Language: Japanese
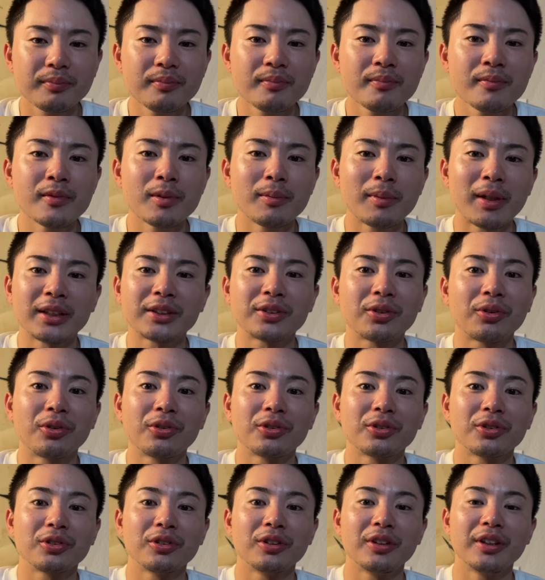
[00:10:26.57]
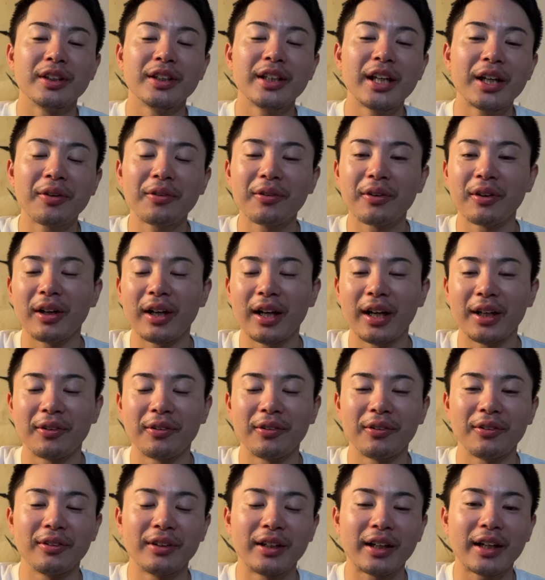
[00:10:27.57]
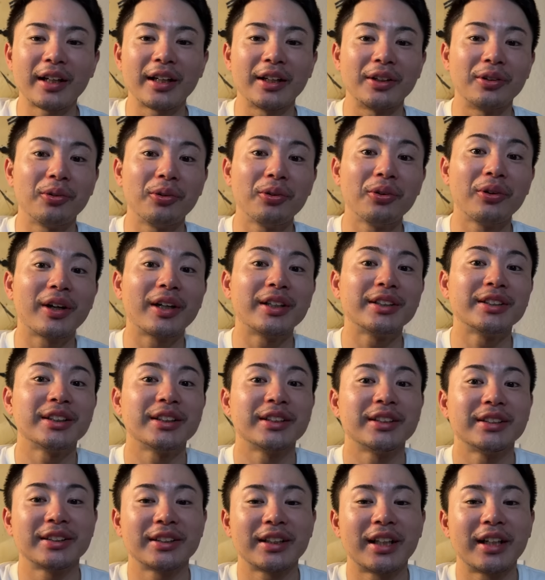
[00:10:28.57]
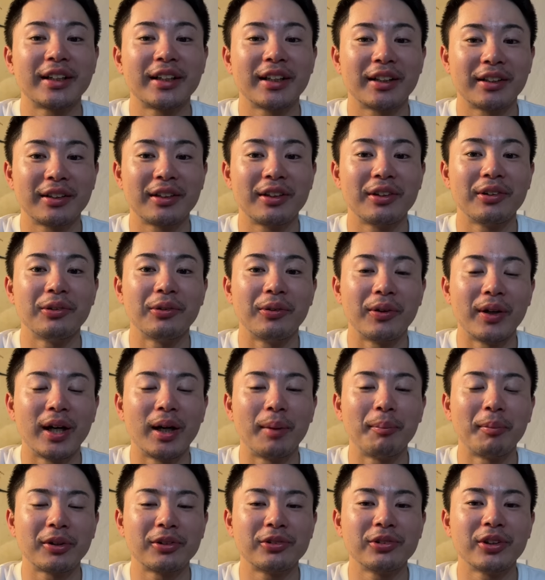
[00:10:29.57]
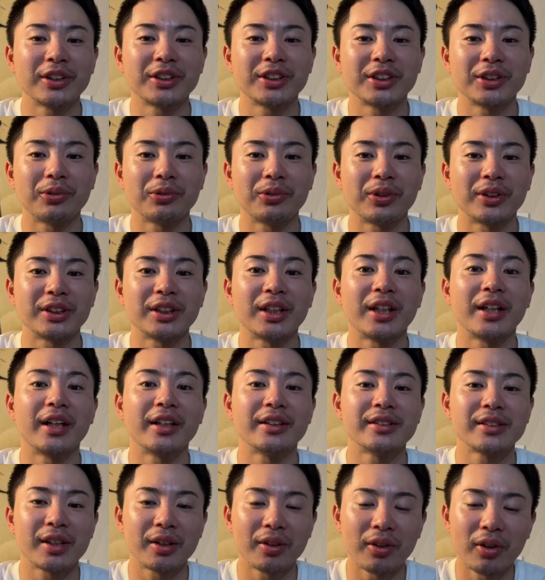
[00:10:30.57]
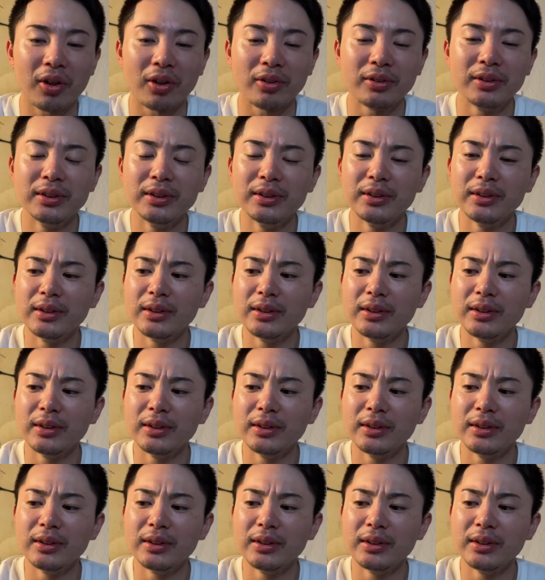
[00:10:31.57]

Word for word: まあその、家の、あの、中でどういう感じでされたっていうのは、まあ、詳しいことは知らないですけど、